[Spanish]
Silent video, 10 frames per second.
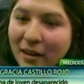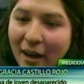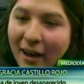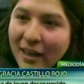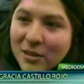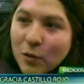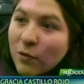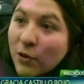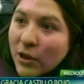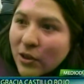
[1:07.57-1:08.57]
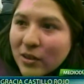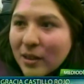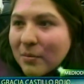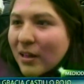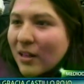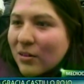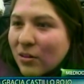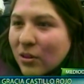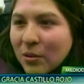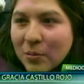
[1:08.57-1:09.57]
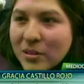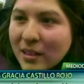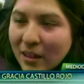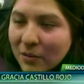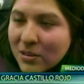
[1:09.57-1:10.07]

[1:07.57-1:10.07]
acá hace un frío tremendo y cómo estará